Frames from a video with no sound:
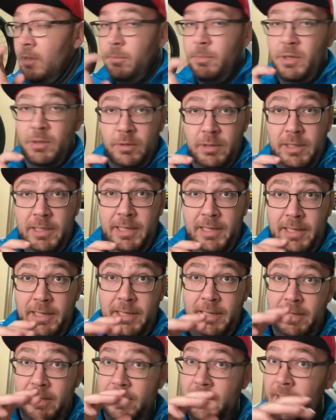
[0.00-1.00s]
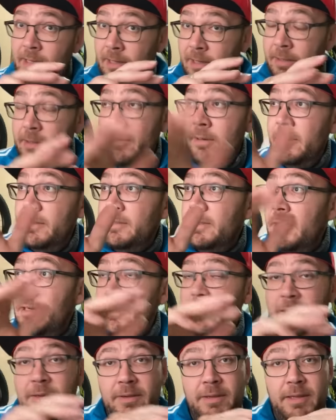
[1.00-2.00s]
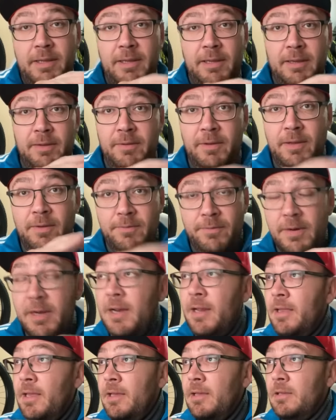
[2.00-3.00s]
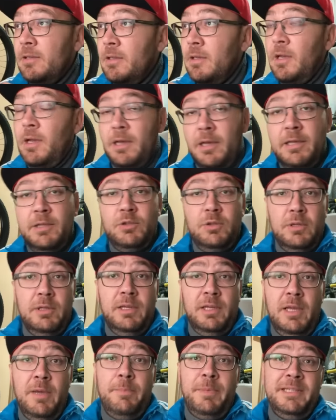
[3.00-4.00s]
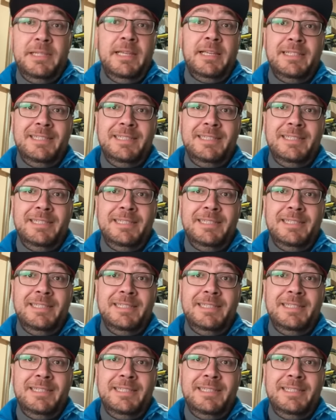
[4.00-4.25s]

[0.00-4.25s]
perdón, el, el, en, frenada, ah, ¿qué pasa?